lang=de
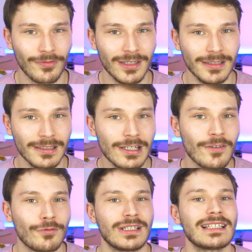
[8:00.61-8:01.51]
so viel.
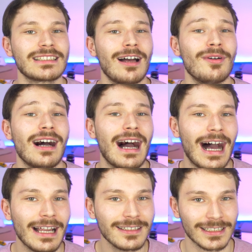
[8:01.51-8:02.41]
Wo das aber
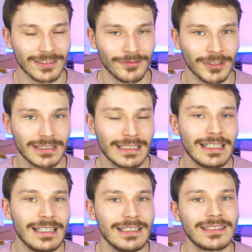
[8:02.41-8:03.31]
anders wird,
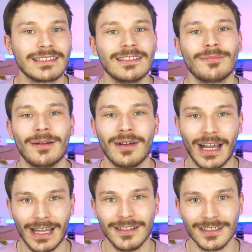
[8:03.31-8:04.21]
ist beim
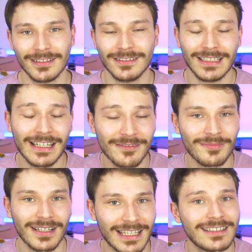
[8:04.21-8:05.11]
Rendern. Denn
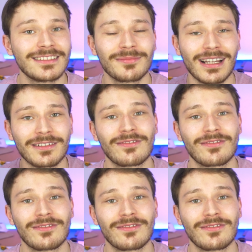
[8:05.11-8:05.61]
man kennt es, man